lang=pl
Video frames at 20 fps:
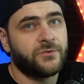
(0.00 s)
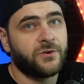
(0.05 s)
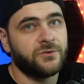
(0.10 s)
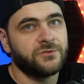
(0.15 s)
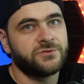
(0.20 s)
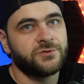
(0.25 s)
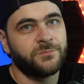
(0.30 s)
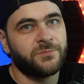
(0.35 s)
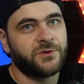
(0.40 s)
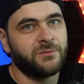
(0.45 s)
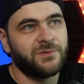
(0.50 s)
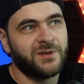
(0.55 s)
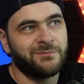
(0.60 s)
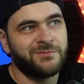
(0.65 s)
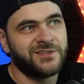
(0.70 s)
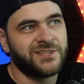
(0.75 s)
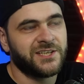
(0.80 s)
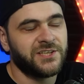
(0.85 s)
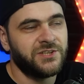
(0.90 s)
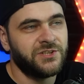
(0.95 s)
końcu
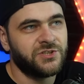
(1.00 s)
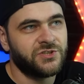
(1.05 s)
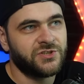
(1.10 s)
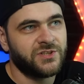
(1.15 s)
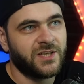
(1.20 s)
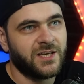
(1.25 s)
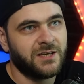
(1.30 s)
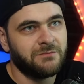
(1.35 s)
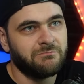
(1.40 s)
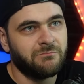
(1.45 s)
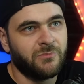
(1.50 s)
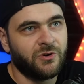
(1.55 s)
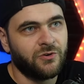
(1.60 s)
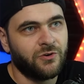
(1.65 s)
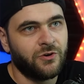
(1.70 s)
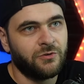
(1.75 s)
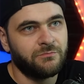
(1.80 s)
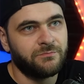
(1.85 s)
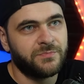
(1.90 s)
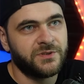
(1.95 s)
problemy techniczne
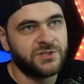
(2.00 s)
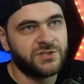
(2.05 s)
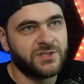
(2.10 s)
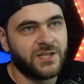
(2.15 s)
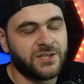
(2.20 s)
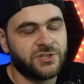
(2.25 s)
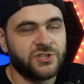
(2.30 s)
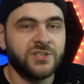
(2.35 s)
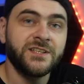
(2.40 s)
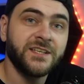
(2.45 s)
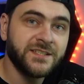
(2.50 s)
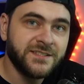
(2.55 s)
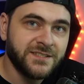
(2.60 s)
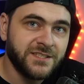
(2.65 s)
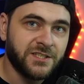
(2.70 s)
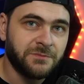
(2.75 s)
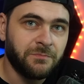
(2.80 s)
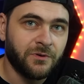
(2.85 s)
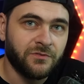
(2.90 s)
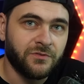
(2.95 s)
mogą być także nie z
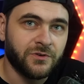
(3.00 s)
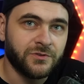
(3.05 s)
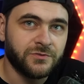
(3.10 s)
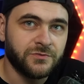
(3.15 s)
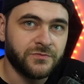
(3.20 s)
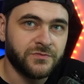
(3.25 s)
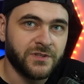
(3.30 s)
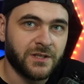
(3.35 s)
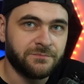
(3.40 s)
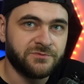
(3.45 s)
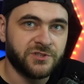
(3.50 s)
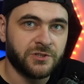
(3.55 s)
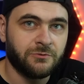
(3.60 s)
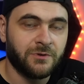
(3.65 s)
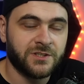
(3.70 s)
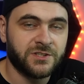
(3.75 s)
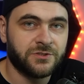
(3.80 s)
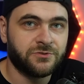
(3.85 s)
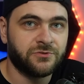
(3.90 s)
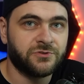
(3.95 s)
ich powodów. Na
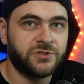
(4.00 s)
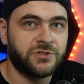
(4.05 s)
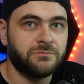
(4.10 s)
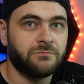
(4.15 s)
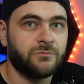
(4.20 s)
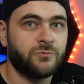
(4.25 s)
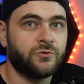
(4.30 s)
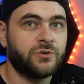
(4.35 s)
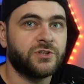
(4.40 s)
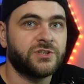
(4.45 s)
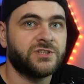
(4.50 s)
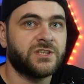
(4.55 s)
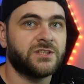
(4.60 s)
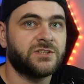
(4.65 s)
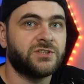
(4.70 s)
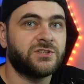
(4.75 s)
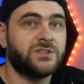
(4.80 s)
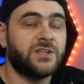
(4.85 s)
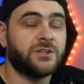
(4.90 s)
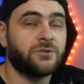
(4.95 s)
przykład ktoś im mógł
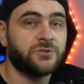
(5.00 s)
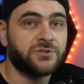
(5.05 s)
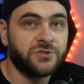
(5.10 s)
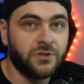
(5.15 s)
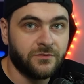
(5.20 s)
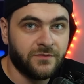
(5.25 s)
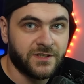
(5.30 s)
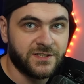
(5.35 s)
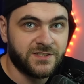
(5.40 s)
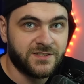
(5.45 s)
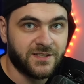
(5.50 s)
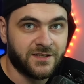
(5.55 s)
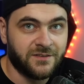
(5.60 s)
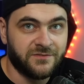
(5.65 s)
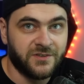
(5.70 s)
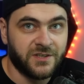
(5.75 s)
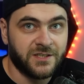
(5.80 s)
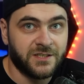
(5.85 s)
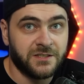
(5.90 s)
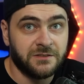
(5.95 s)
chcieć dedosować
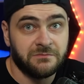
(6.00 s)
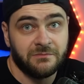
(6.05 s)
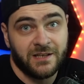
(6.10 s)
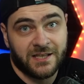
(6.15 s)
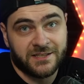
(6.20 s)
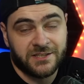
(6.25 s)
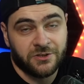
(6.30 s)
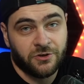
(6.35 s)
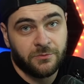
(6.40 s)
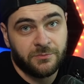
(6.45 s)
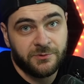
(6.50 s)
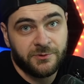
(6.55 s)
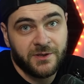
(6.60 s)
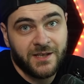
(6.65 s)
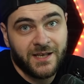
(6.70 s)
serwery, dlatego były